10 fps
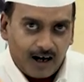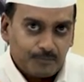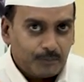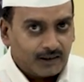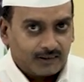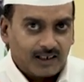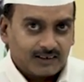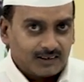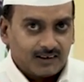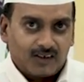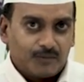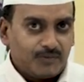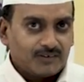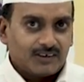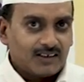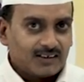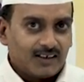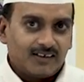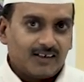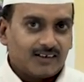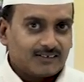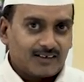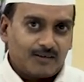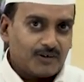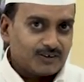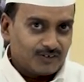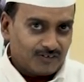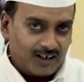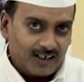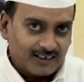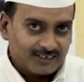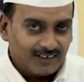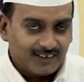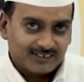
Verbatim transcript: अब पटना स्टेशन तो आप लोग जानते ही हैं कितना मशहूर हुआ है आजकल